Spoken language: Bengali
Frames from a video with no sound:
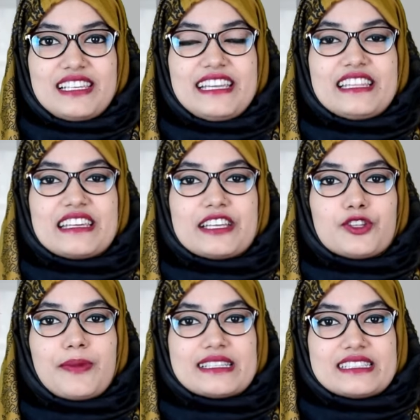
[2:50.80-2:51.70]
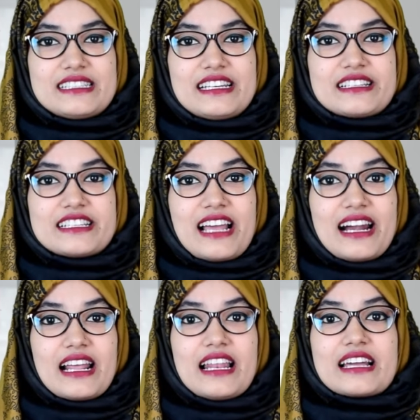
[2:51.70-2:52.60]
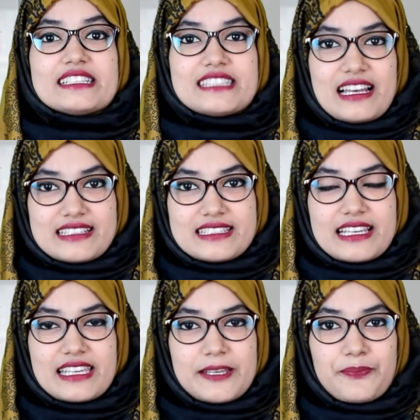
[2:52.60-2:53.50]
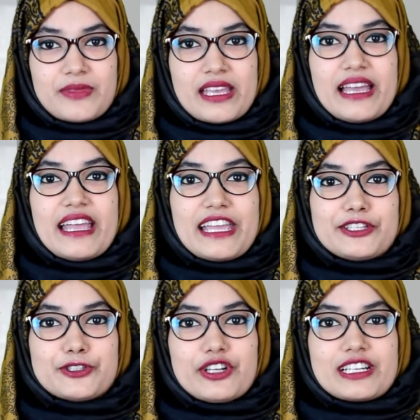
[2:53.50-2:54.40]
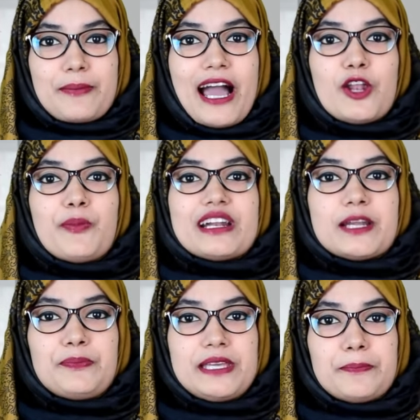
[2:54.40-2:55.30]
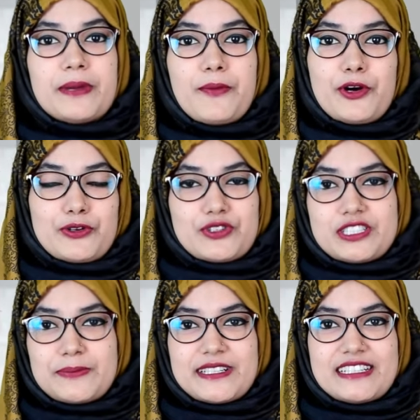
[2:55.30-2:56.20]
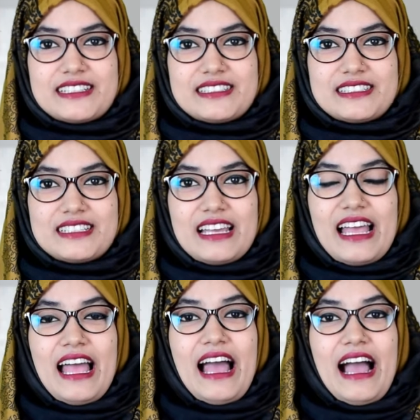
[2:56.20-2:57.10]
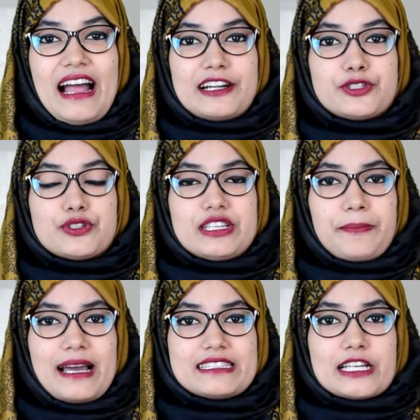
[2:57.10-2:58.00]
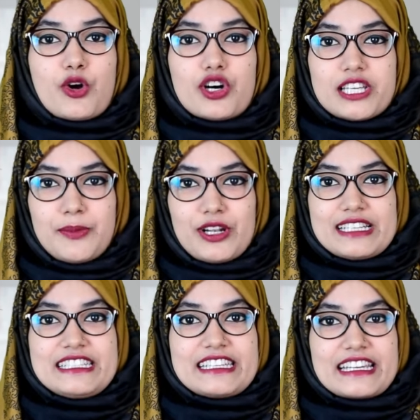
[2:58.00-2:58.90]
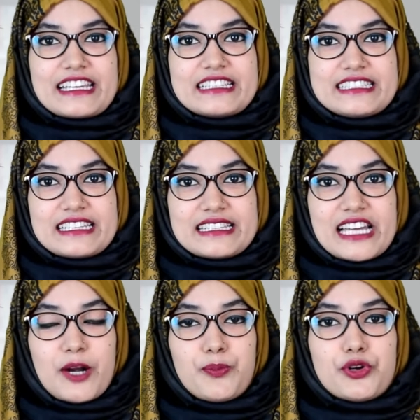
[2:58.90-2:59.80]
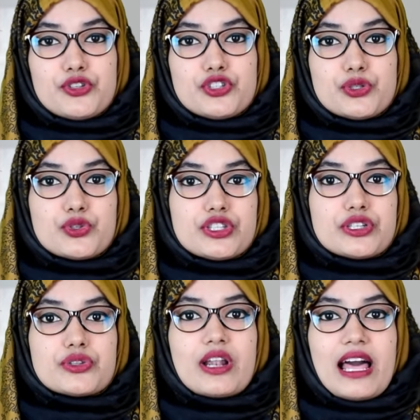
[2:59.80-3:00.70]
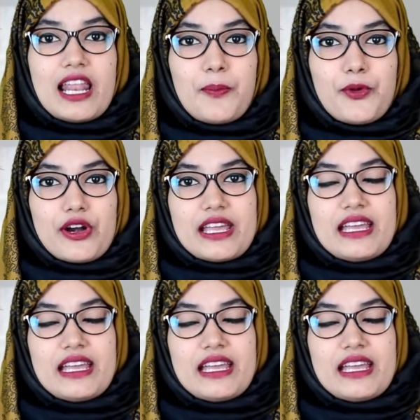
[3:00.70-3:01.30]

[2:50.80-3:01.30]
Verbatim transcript: এ থেকে কিন্তু বাচ্চাদের একটা ঠান্ডা লাগার চান্স থাকে এই জন্য একটা ভালো মানের বিপ ব্যবহার করতে পারেন আর যদি বাচ্চা কথা বলা শিখে গেছে তারপরেও যদি অতিরিক্ত লালা পড়ে